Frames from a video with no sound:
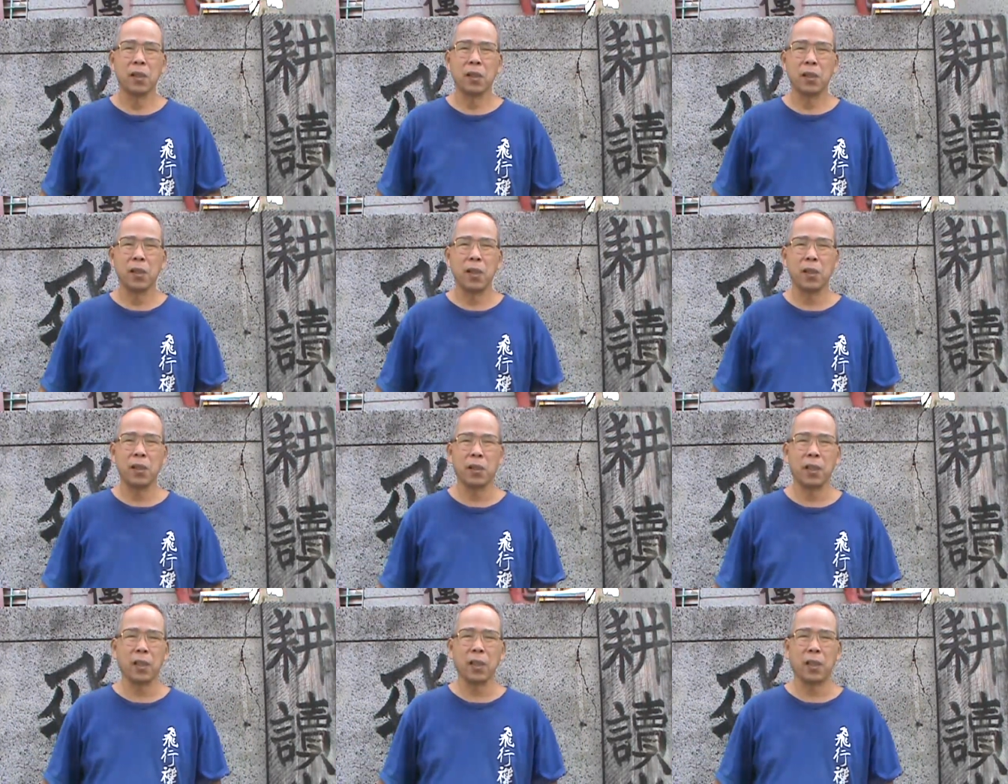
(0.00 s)
然
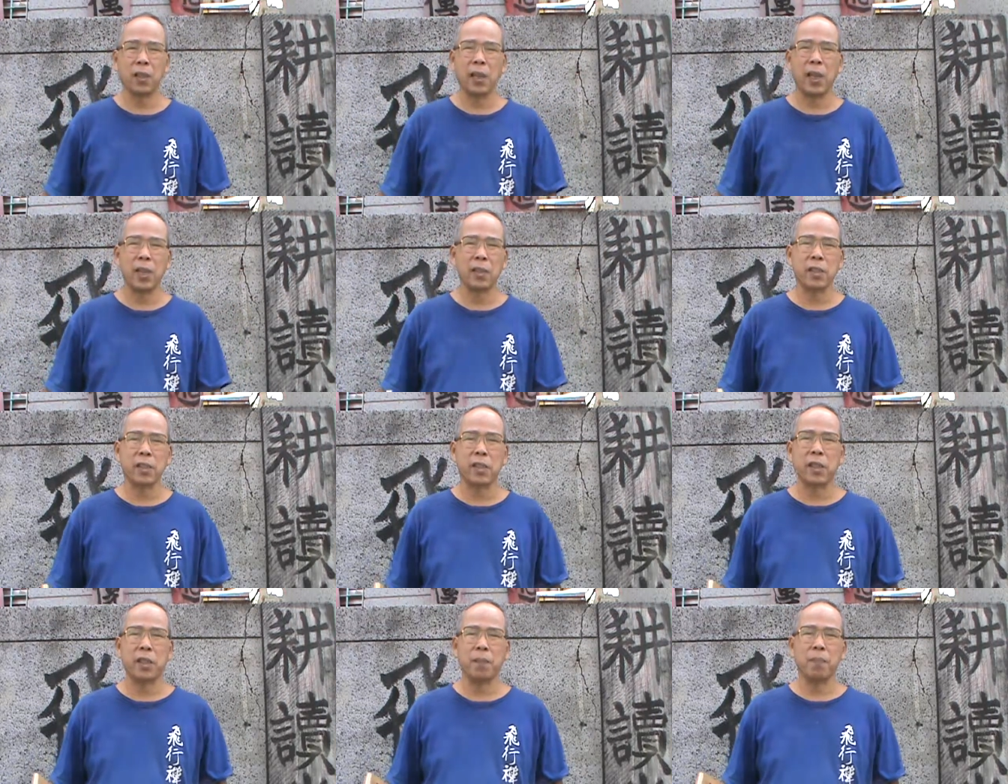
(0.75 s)
后那个凉
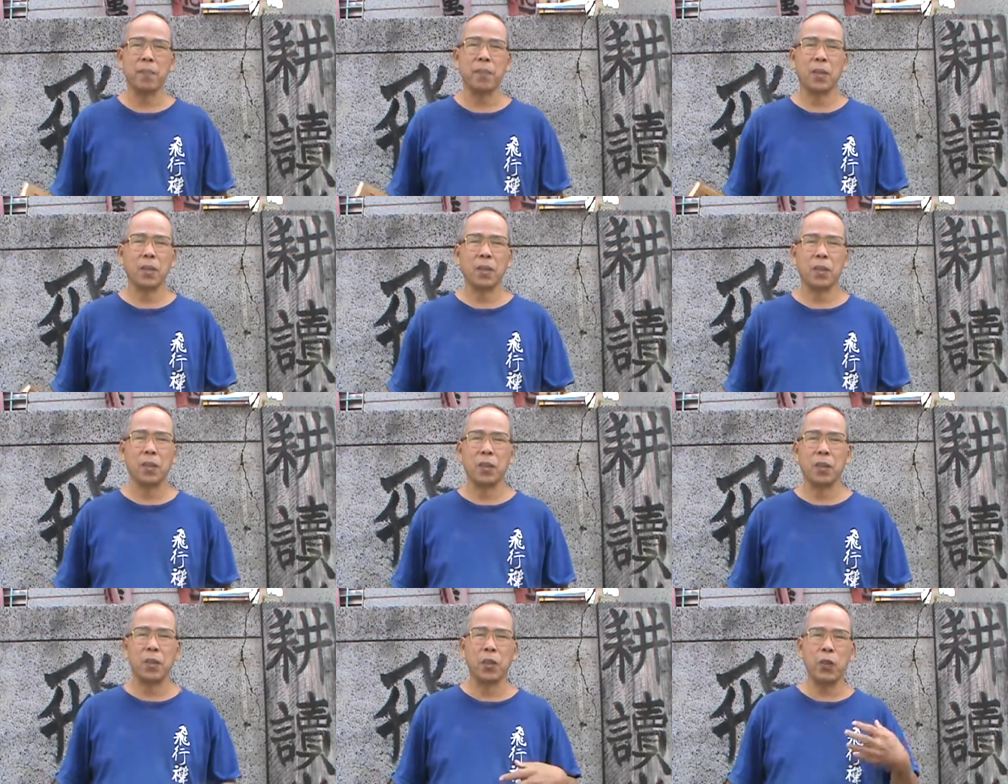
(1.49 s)
鞋，
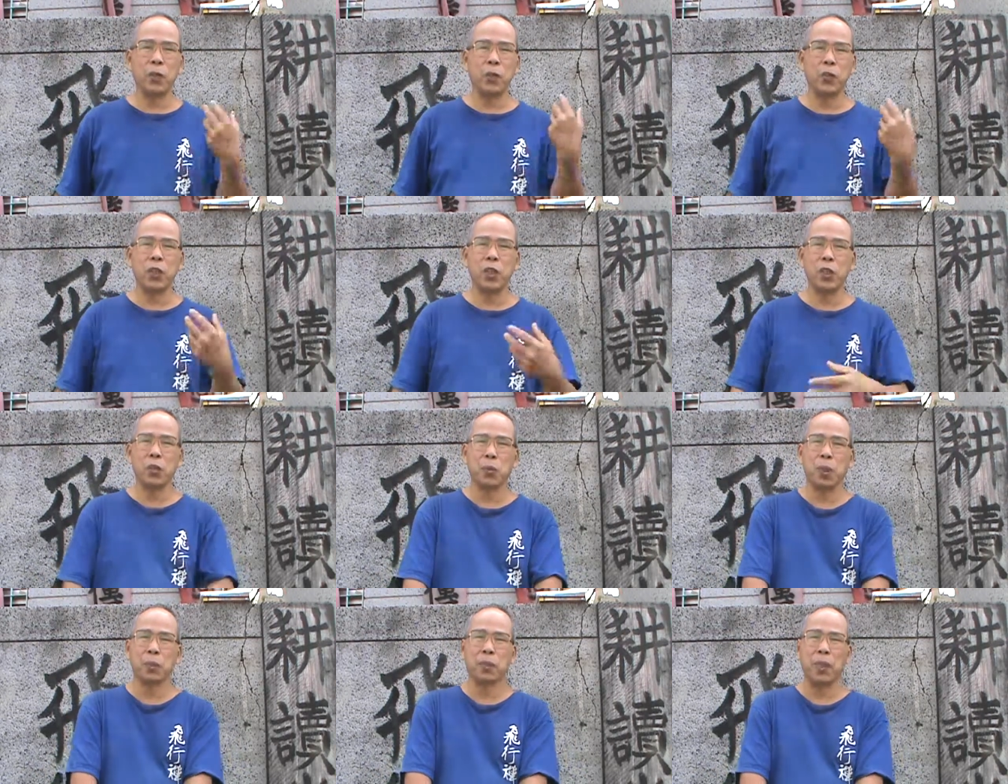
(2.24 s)
一副
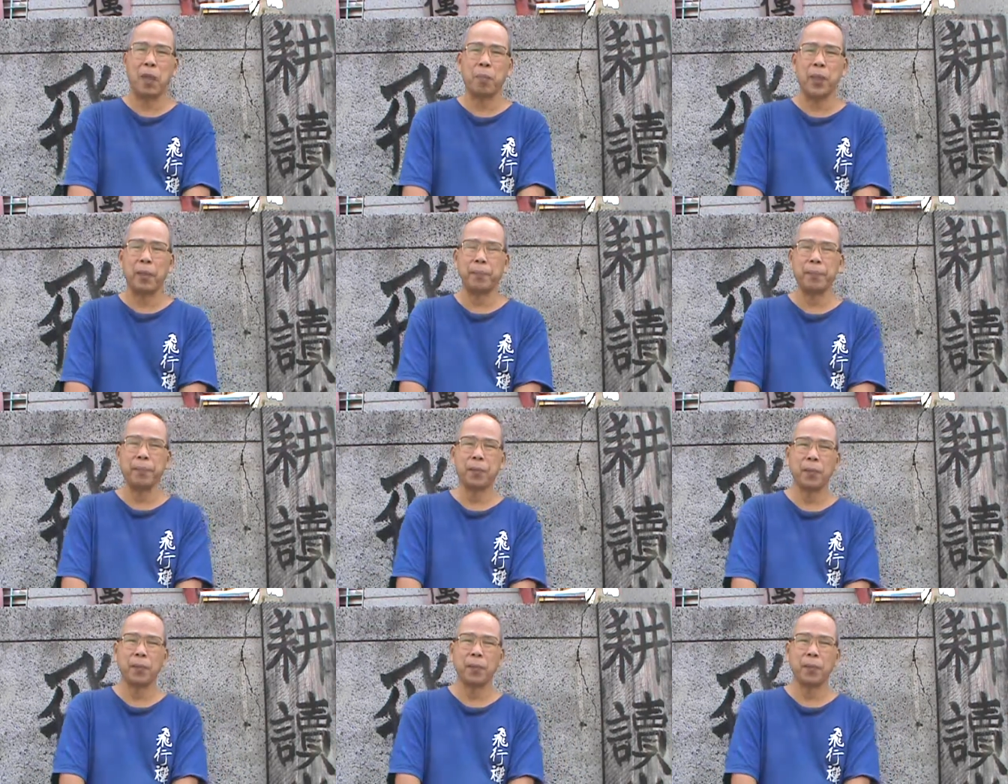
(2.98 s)
劲装打扮。